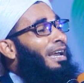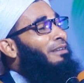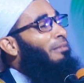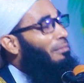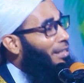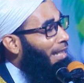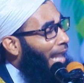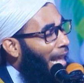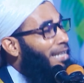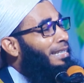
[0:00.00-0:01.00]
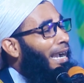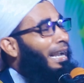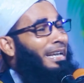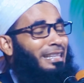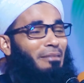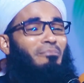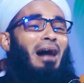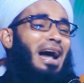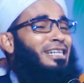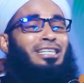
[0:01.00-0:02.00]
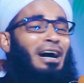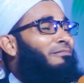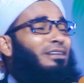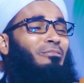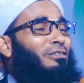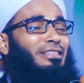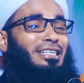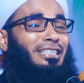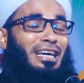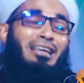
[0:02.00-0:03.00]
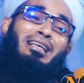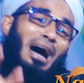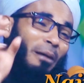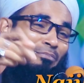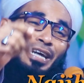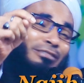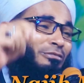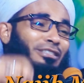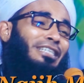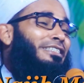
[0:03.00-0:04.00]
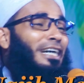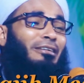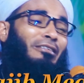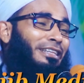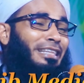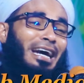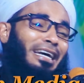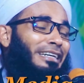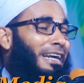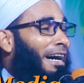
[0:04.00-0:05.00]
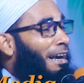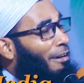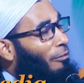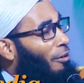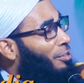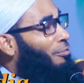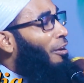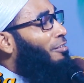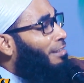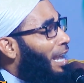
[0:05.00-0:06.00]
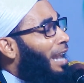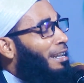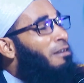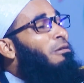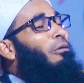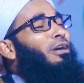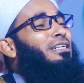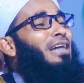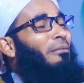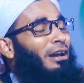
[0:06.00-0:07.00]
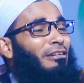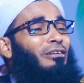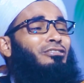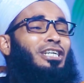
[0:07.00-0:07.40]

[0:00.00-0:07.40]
এইভাবে কায়দা কায়দা মার সামনে বলতেছে আপনি একটু চিন্তা করে দেখেন না ওই সন্তান ওই নাবালক